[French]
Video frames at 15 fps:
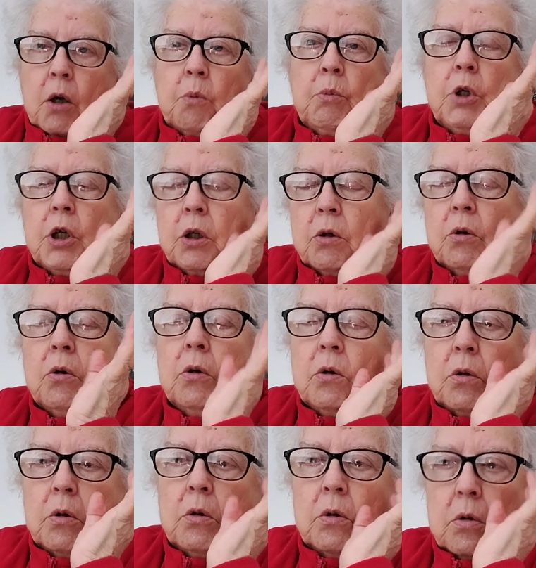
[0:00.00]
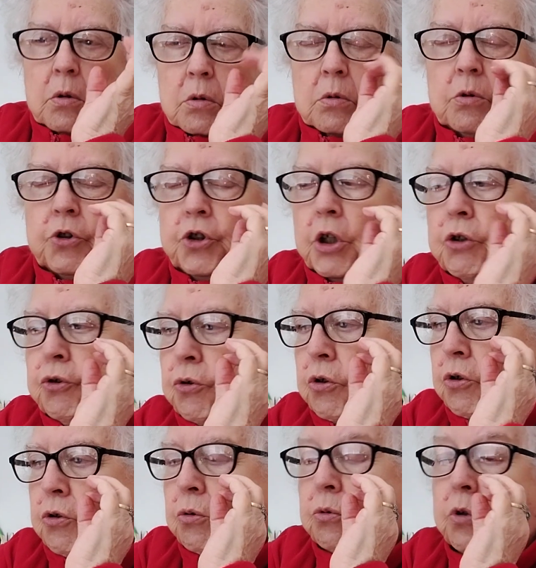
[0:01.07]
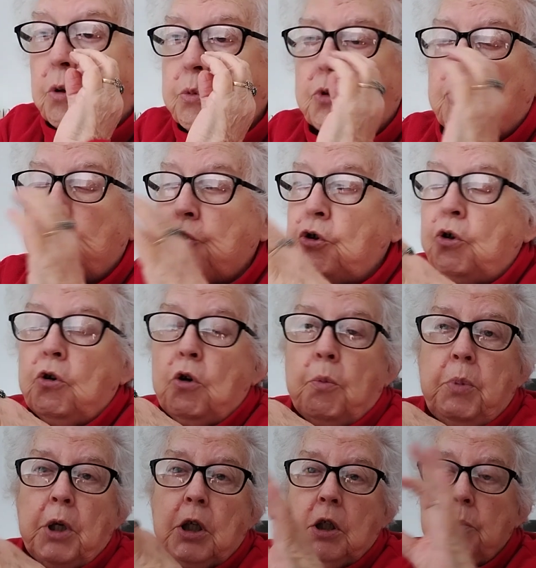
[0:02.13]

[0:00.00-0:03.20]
Mais chaque chose en son temps, parce que j'en ai encore plein,